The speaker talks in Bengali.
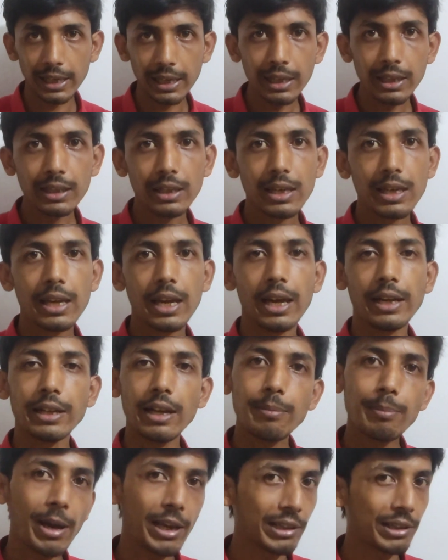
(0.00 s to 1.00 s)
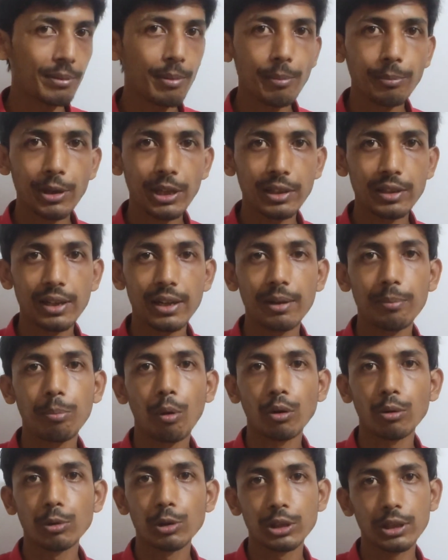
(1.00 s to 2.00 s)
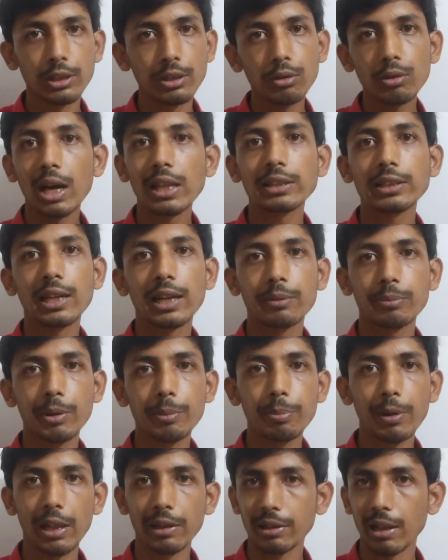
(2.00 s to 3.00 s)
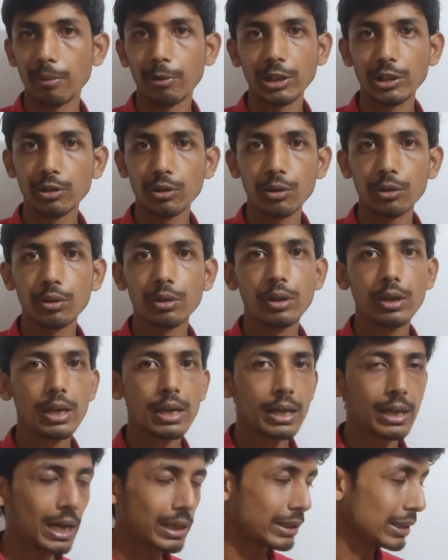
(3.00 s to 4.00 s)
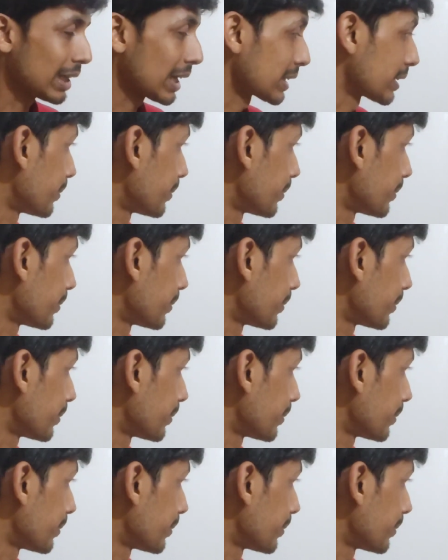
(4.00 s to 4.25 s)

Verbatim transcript: থাকে এটাই ম্যাক্সিমাম ক্ষেত্রে পরবর্তীতেও কাজে লাগবে প্লাস আমাদেরও কাজে